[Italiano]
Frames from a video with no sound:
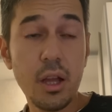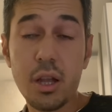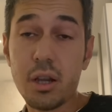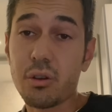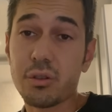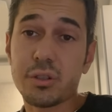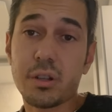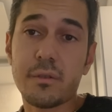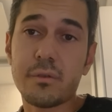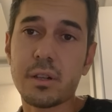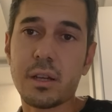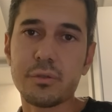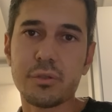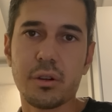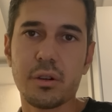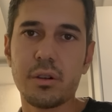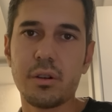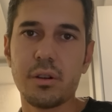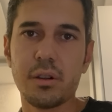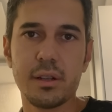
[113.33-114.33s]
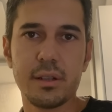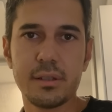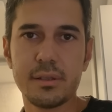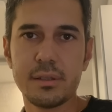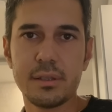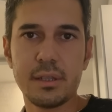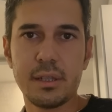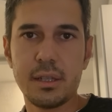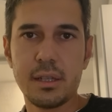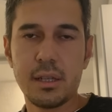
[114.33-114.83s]
lo trovo un autogol.
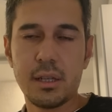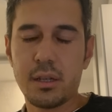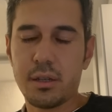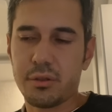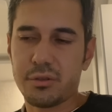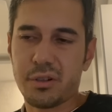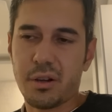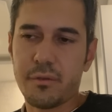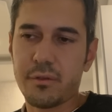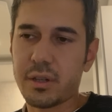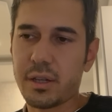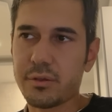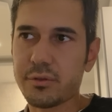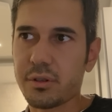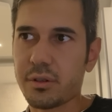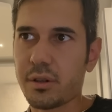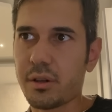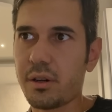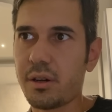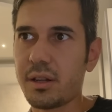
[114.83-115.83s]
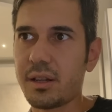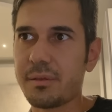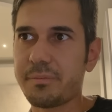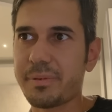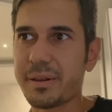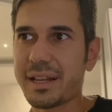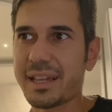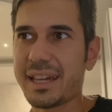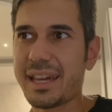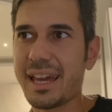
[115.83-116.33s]
Lo trovo un autogol
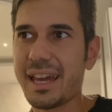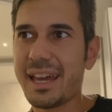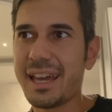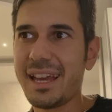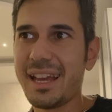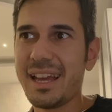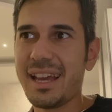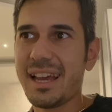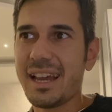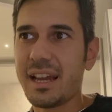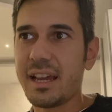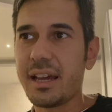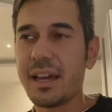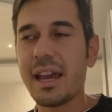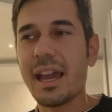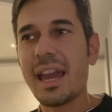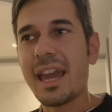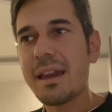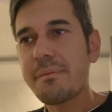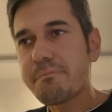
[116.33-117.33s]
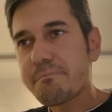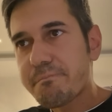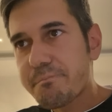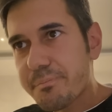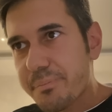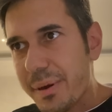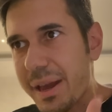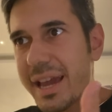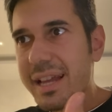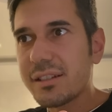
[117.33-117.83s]
perché è
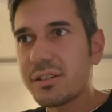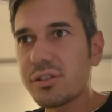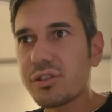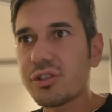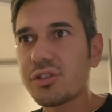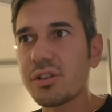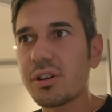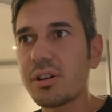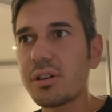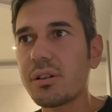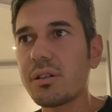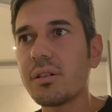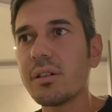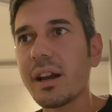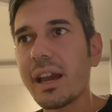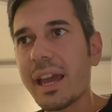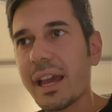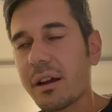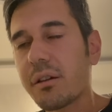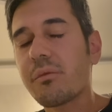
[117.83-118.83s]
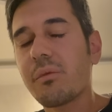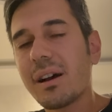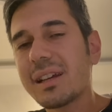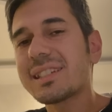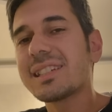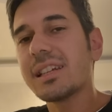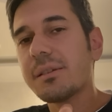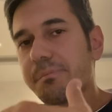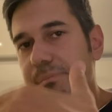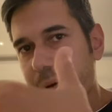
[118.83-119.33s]
peggio, è
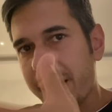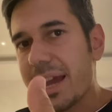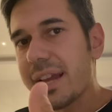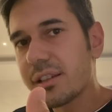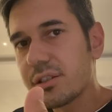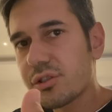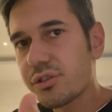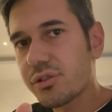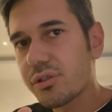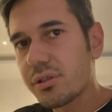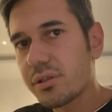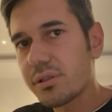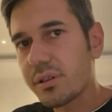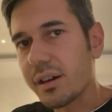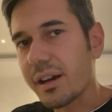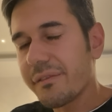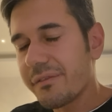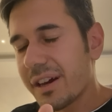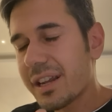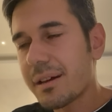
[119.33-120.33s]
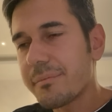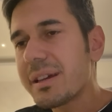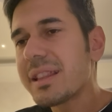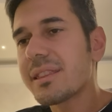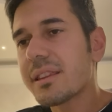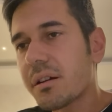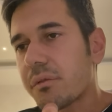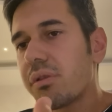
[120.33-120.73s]
quasi peggio, veramente